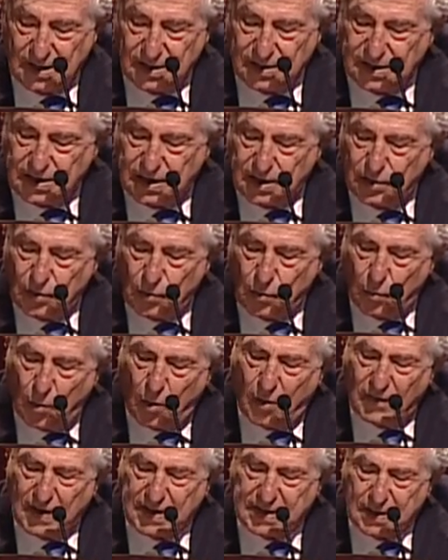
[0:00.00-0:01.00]
di
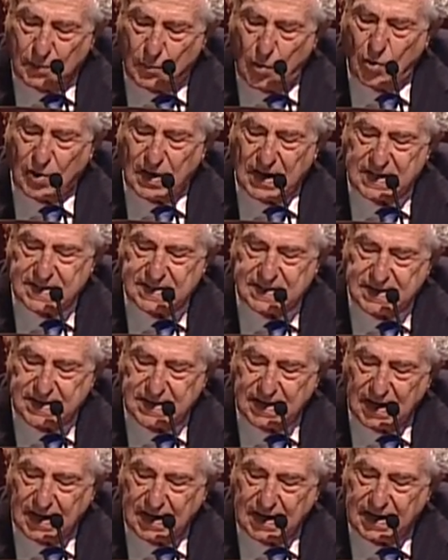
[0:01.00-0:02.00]
Nuova
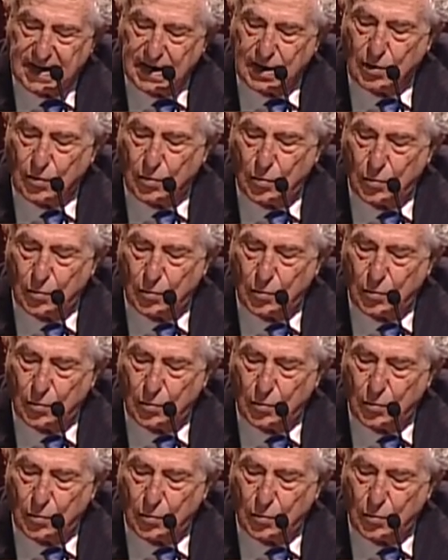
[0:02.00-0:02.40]
Democrazia che